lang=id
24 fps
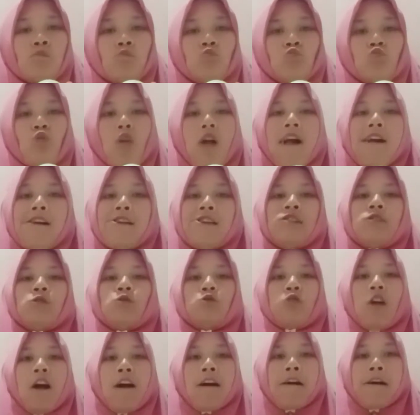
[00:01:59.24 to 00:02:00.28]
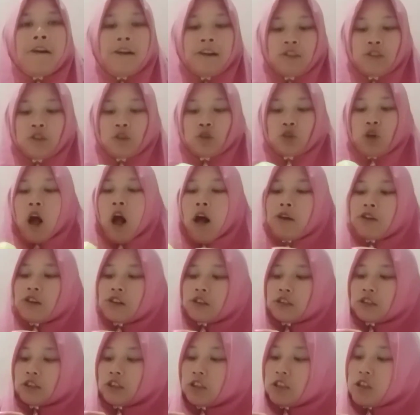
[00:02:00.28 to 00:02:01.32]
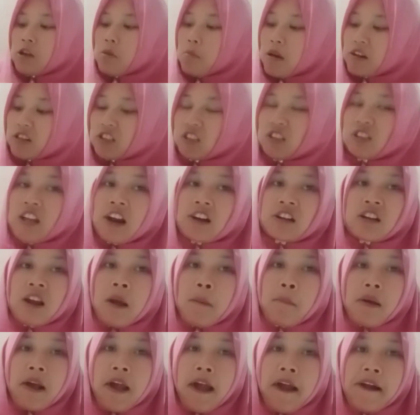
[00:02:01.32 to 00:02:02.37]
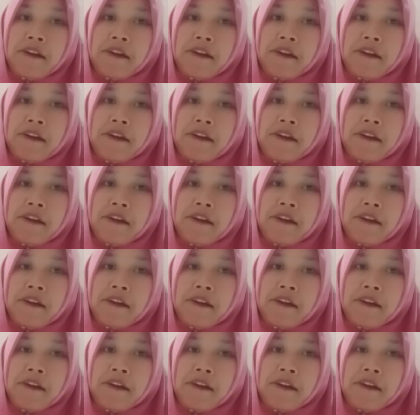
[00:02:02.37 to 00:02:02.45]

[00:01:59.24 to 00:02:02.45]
enak guys. Ini masih nyadam guys.